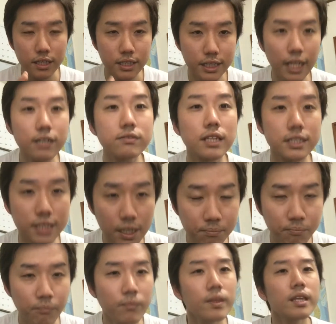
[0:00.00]
していくんですね。
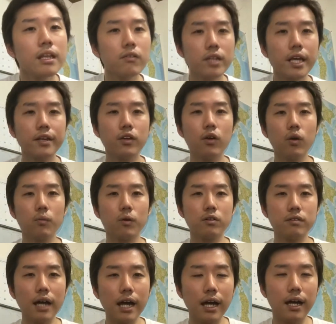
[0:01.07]
なので今日
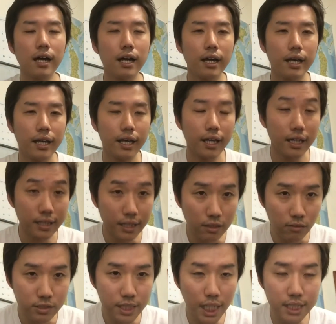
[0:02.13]
僕が、えー、あなたに
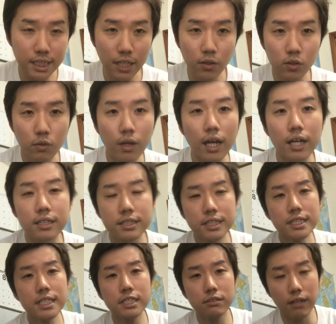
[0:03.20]
お伝えしたいことは、事
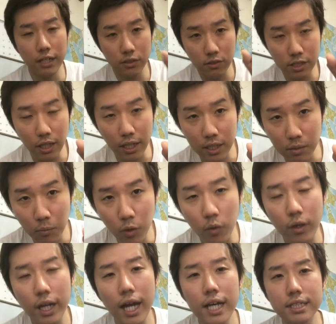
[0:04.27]
実は一つだけど
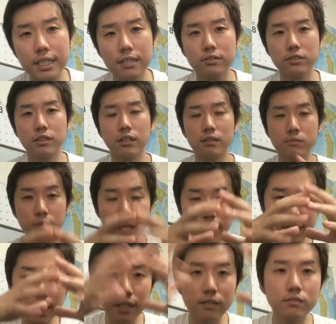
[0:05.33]
も、解釈っていうのは無限
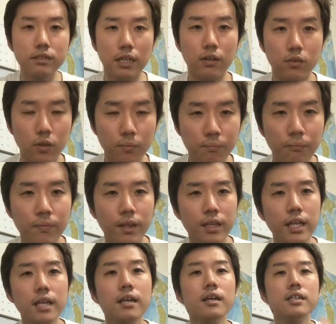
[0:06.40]
にできるんだよと。
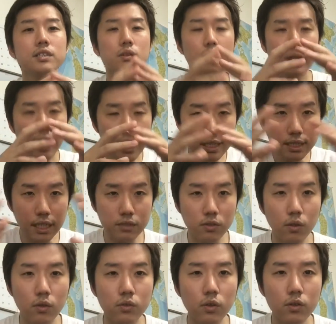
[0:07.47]
でその解釈
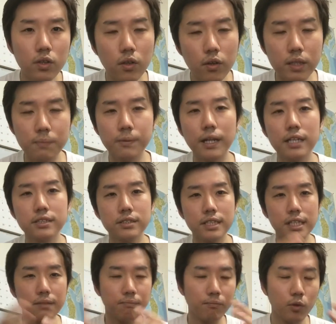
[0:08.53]
をどのようにプラス
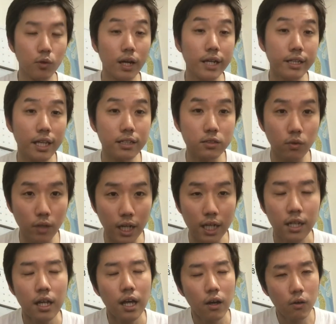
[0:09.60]
に捉えていくの
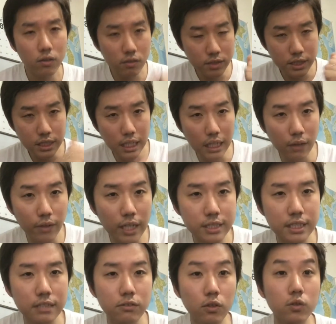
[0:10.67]
かこの力を養
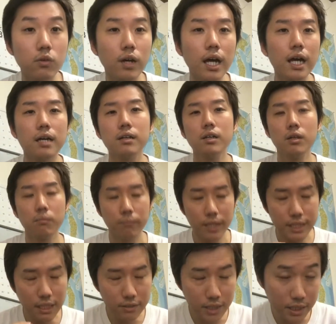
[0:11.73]
うことがめ
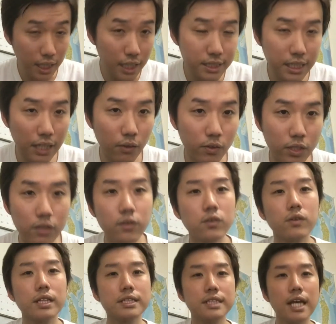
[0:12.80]
ちゃくちゃ大事だよっていうこと
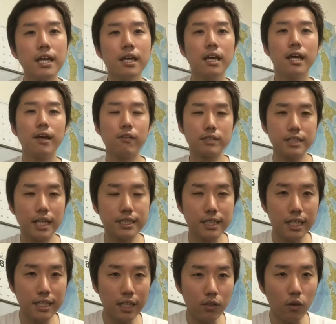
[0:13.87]
をですねお伝えし
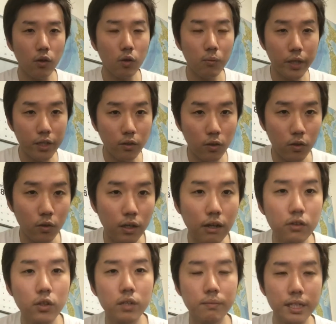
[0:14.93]
たいなと思いこの動画
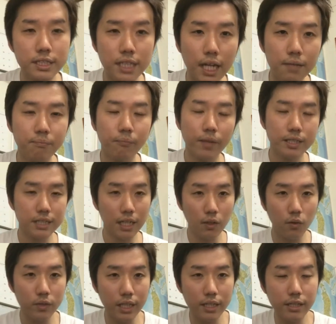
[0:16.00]
を撮りました参
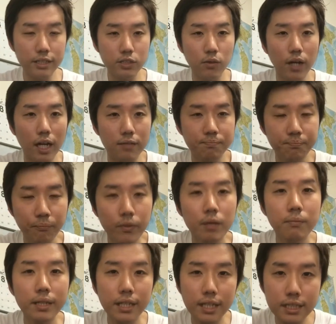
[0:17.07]
考になったでしょうか
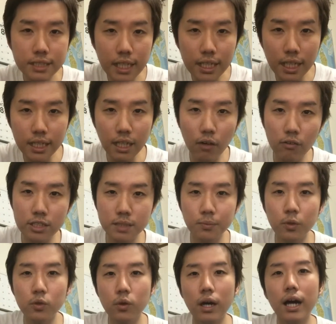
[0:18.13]
またですね何かご質
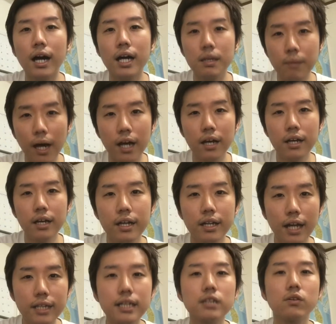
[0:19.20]
問とかがあれば
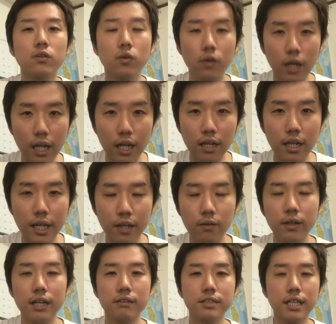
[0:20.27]
LINE アットの方から
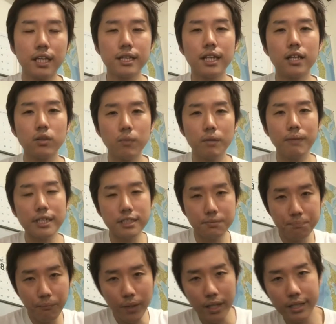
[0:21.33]
ご連絡いただけたらと思いま
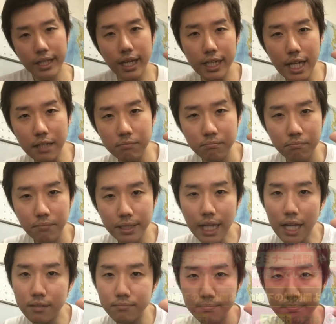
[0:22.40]
すではねま
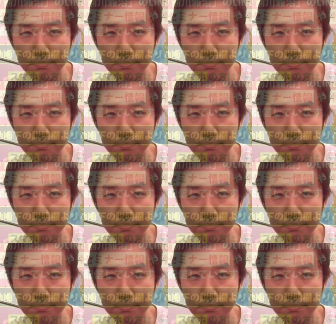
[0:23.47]
た